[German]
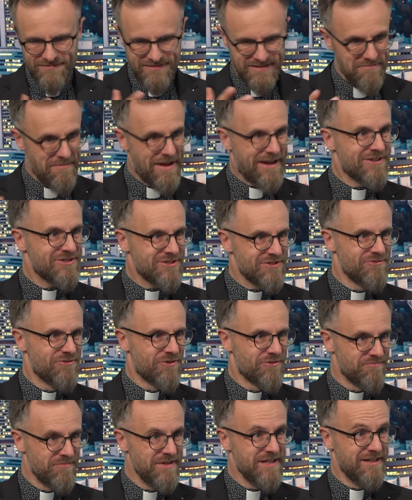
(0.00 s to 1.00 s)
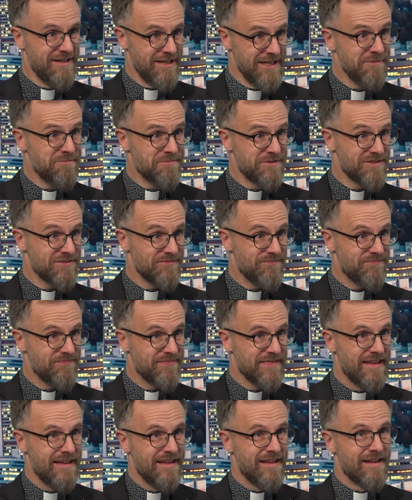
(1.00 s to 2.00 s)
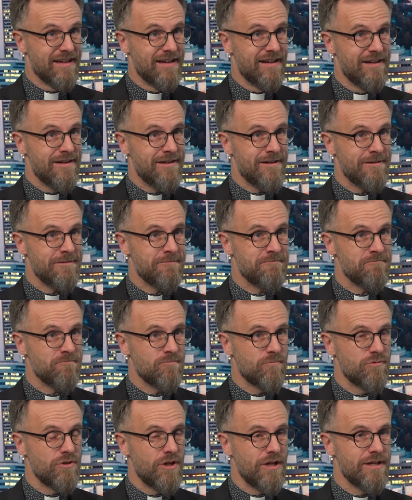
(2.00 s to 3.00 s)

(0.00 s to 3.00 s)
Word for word: die Menschen und mich liebt. Ähm,